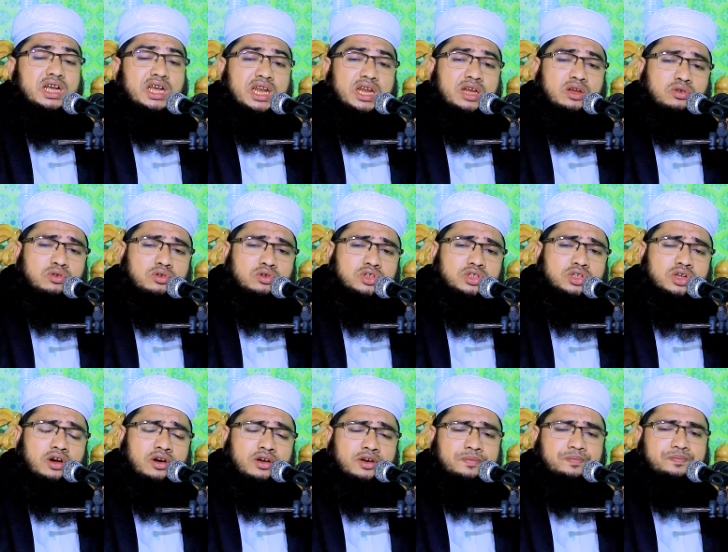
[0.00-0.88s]
ডেঙ্গু
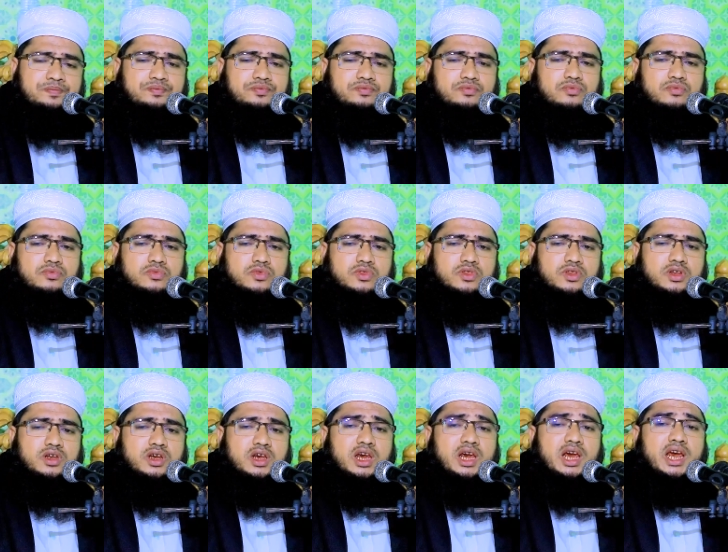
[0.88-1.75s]
জ্বর
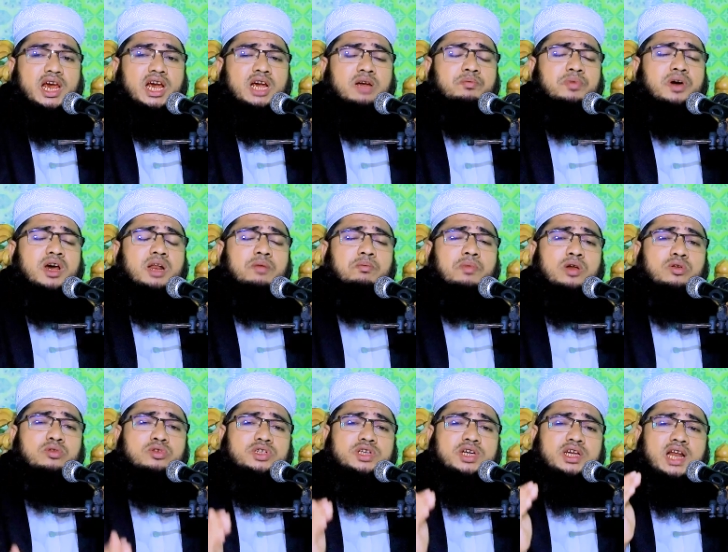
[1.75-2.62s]
একবার
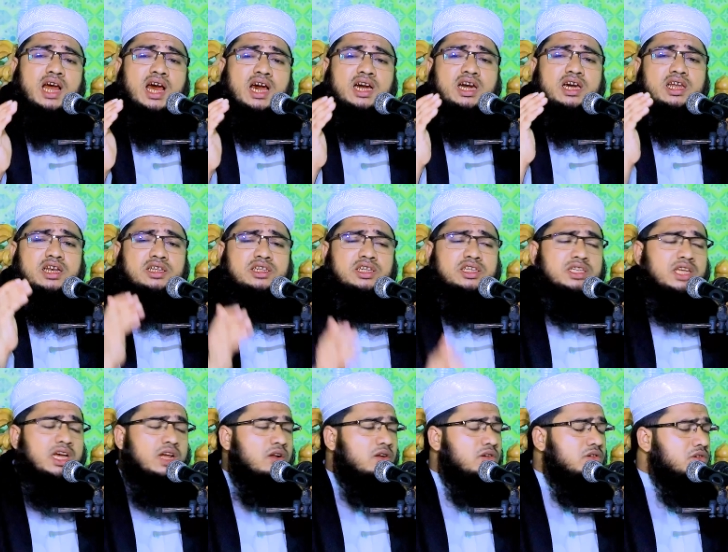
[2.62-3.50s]
মানুষের আকৃতি
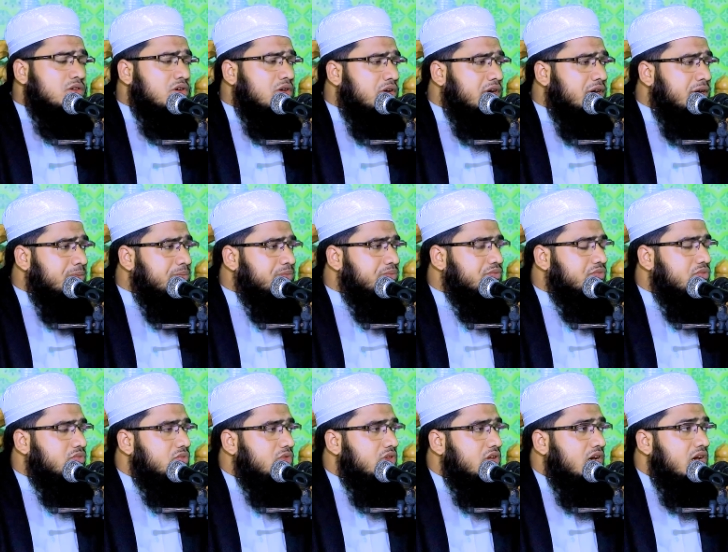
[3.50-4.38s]
ধারণ করে
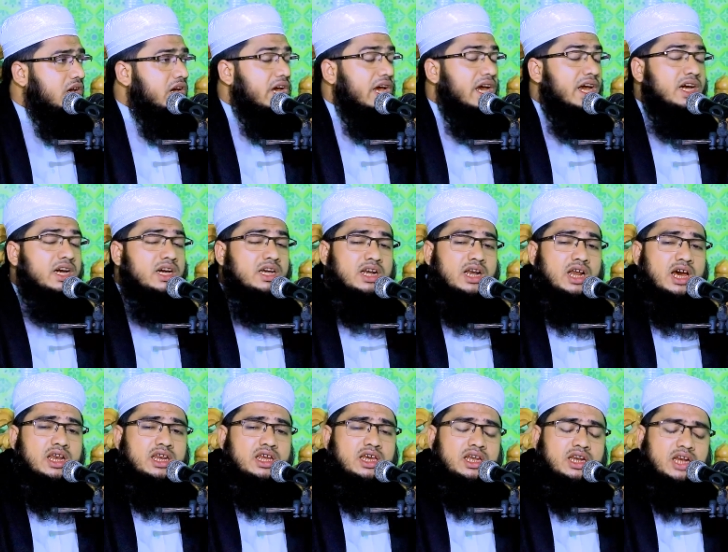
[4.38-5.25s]
এক
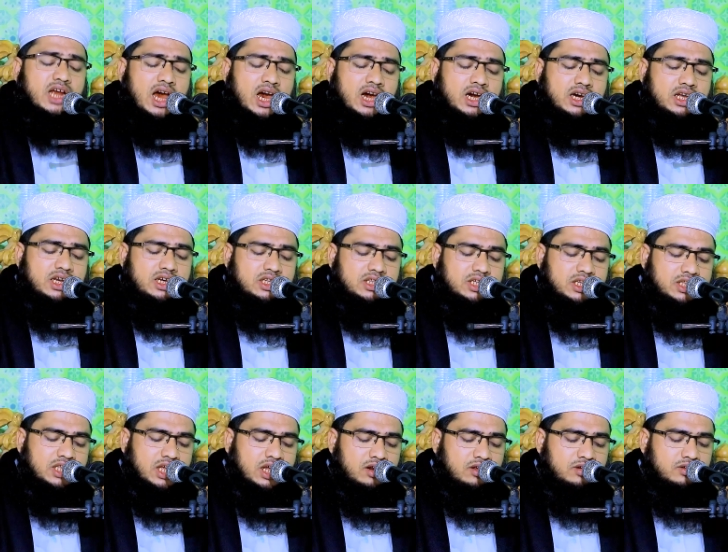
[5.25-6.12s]
নারীর
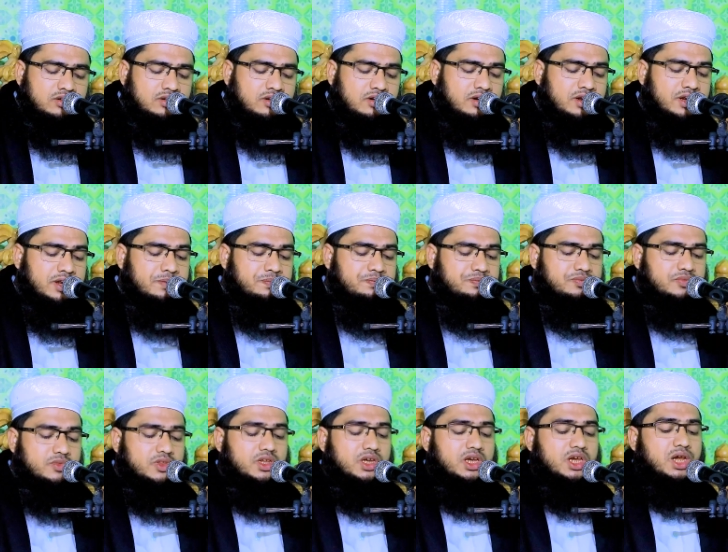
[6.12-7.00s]
আকৃতি ধারণ করে
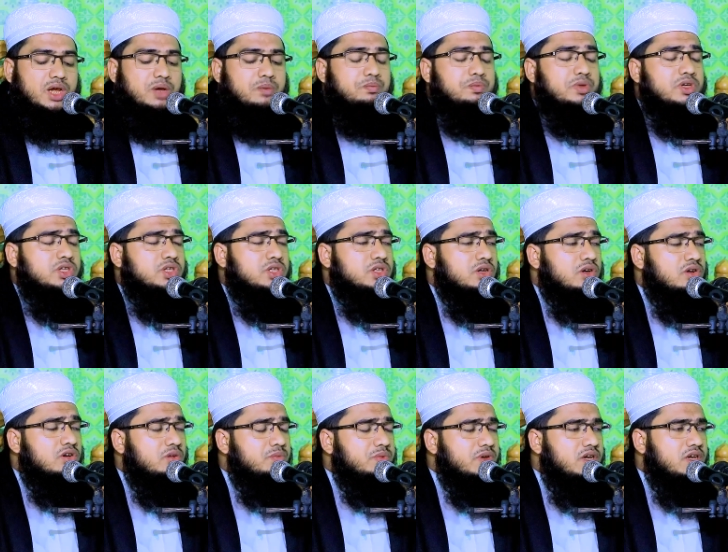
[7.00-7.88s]

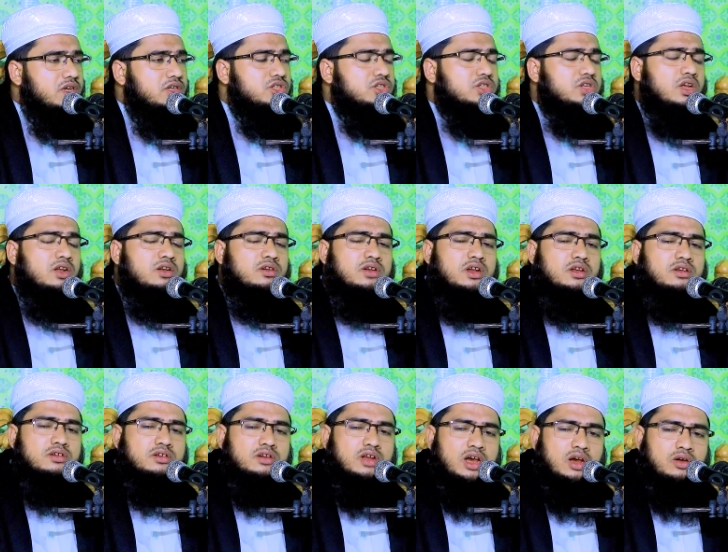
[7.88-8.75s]
বিশ্বনবী
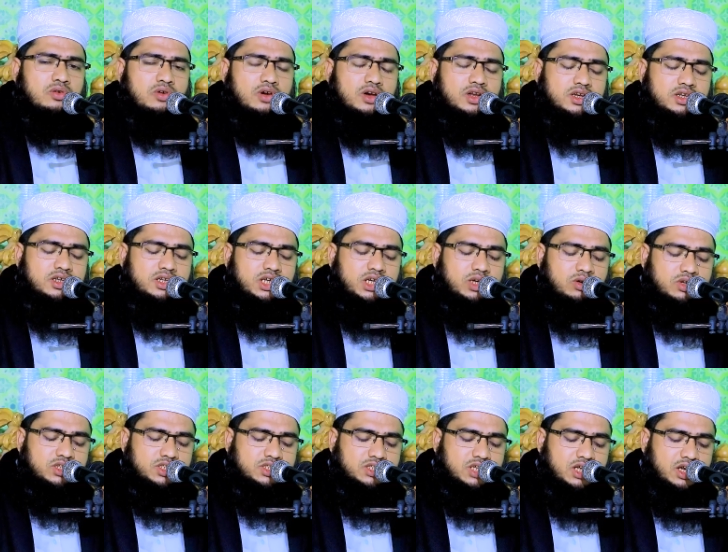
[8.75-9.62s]
সাল্লাহ
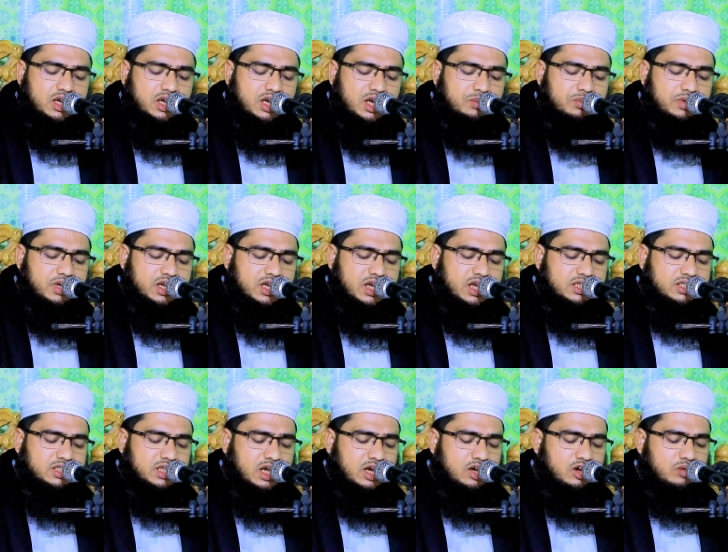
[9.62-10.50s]
আলহিহাসাল্লামের
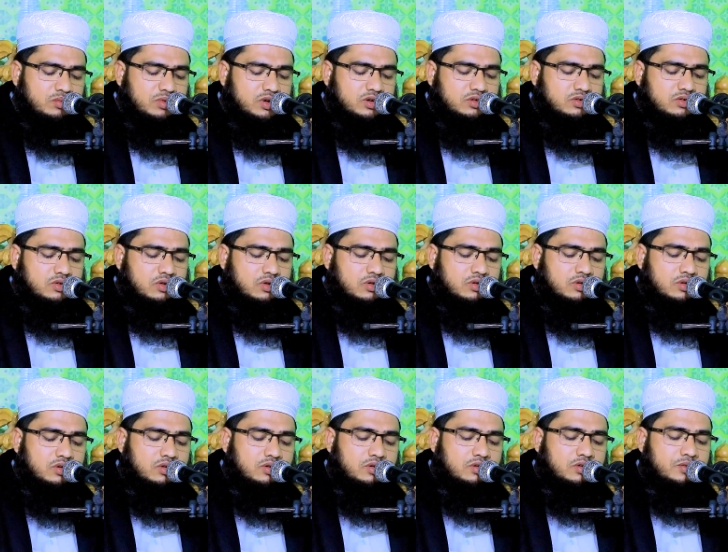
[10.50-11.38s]
কাছে আগমন
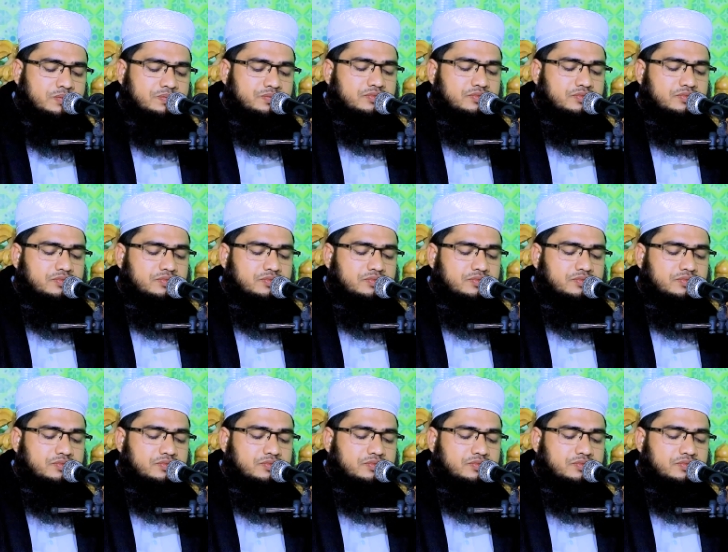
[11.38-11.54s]
করলো